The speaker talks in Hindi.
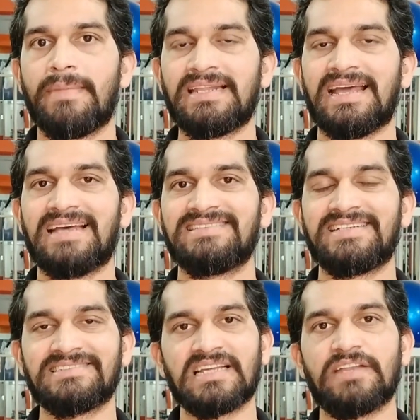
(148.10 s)
मैंने एज
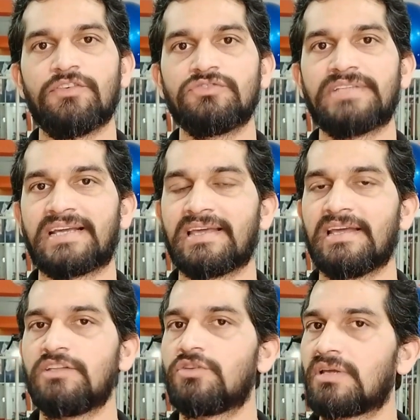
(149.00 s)
इट इज़ के रिव्यूज़ देखे
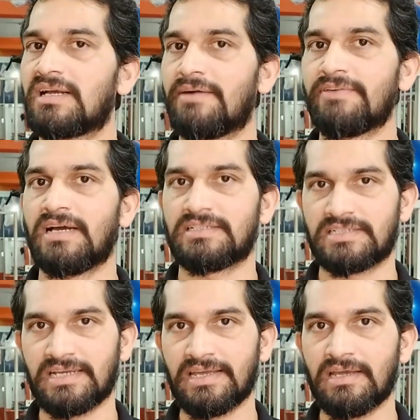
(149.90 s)
हैं जो कि काफ़ी
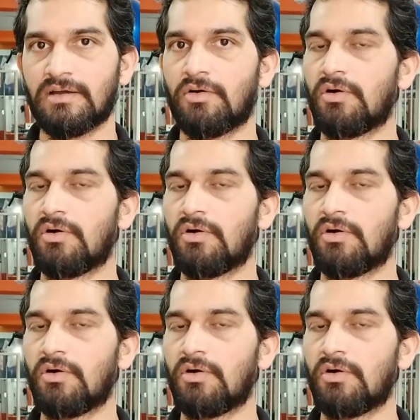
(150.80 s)
अच्छे हैं